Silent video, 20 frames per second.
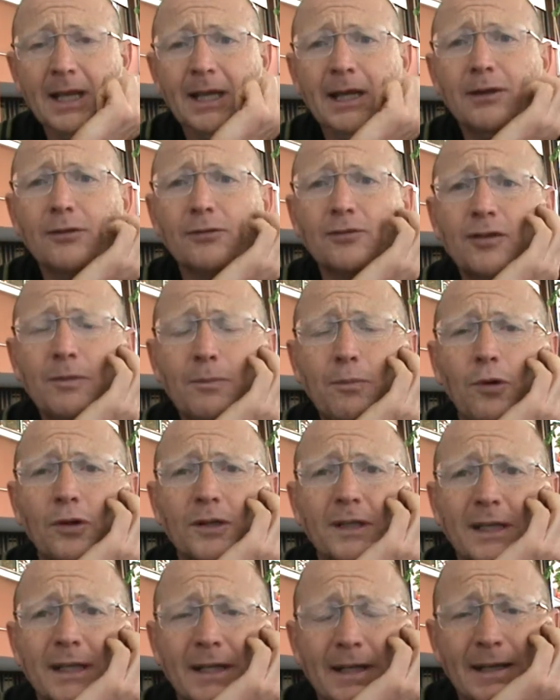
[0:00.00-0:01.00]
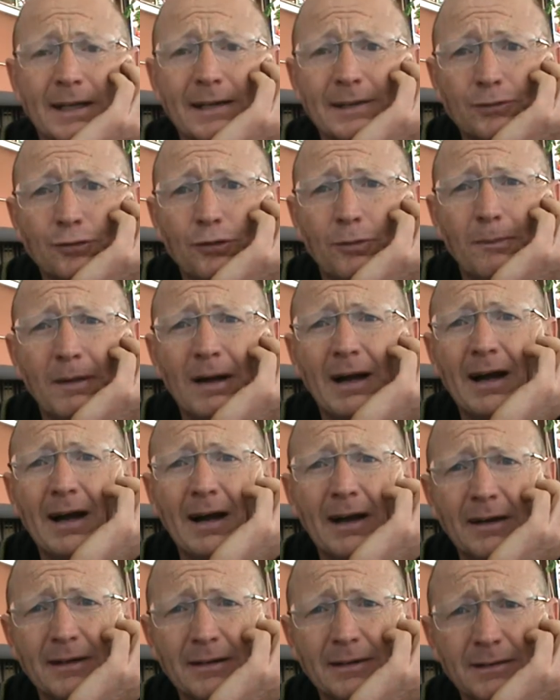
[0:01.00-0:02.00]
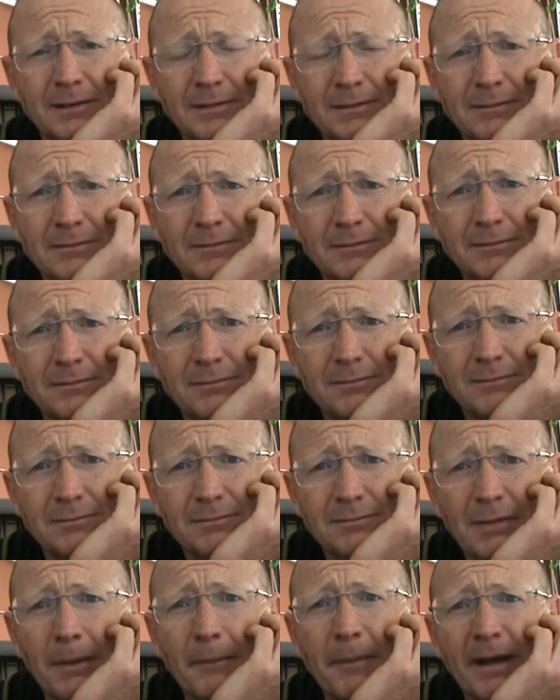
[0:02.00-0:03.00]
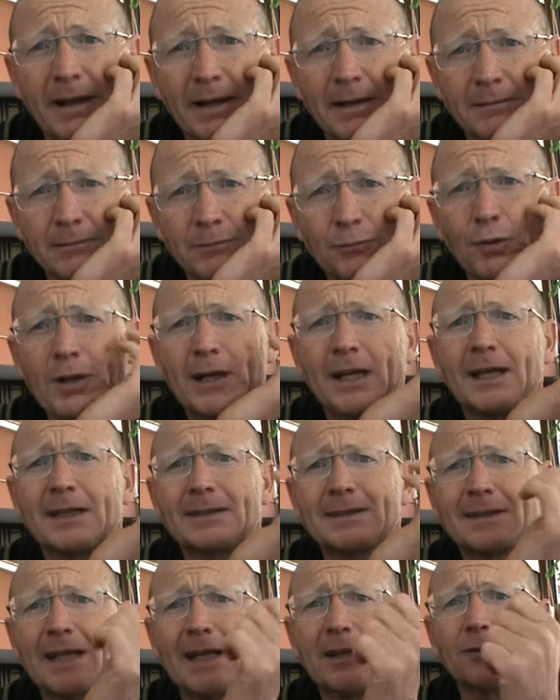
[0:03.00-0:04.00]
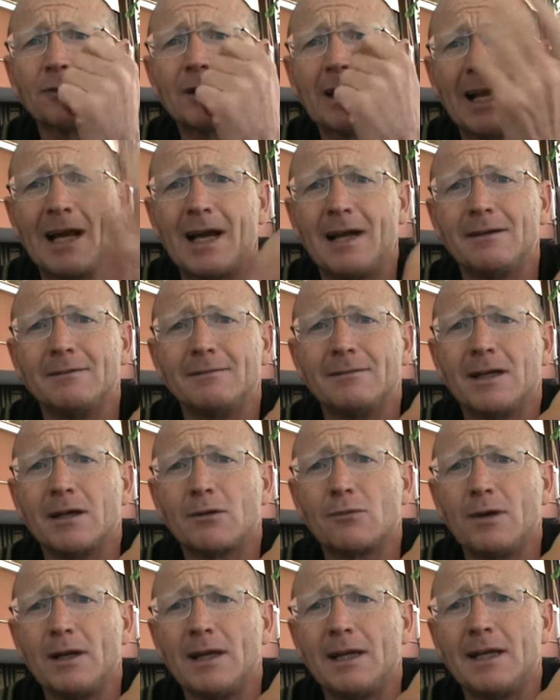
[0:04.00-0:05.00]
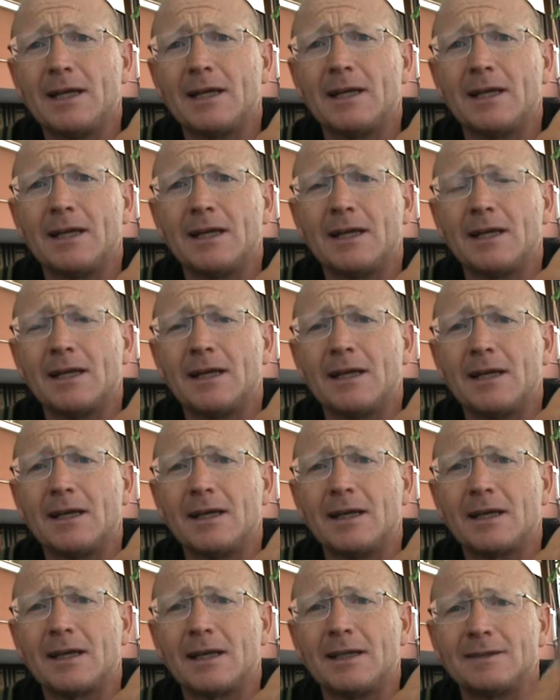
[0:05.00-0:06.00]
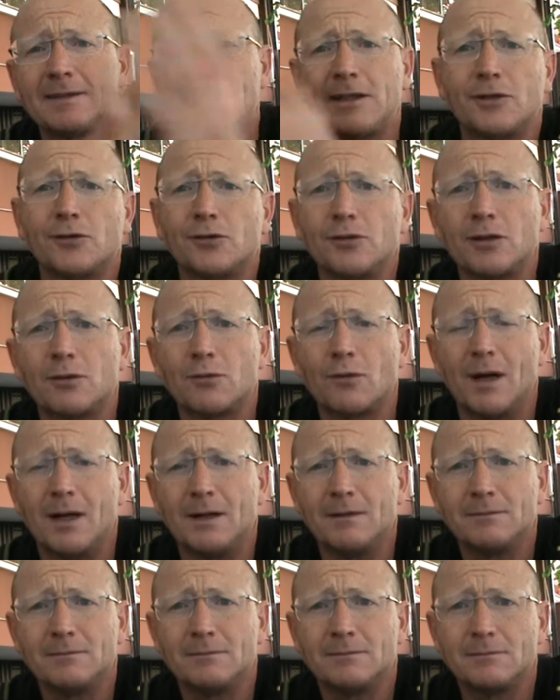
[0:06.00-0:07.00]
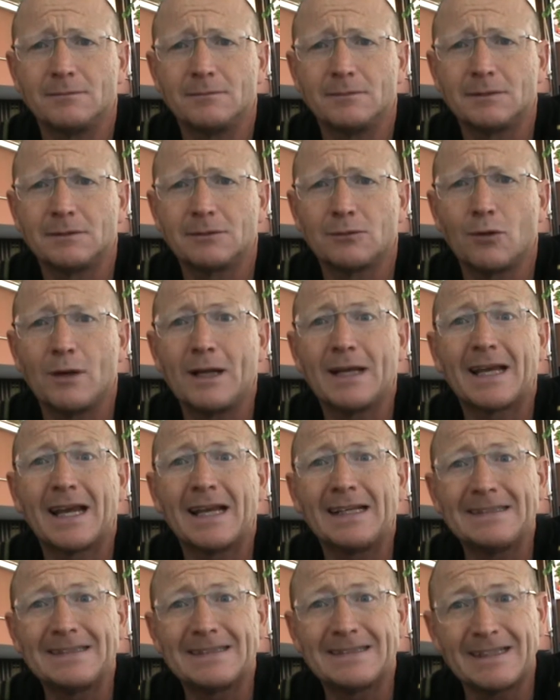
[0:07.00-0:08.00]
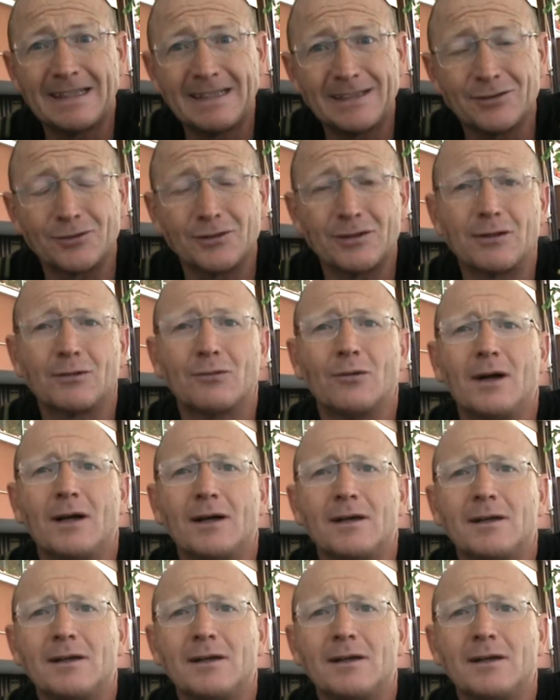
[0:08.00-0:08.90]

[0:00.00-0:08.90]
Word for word: non si può dire insomma ehm, va bene, quelli che sanno di là e quelli che insegnano di qua, quelli che insegnano di qua.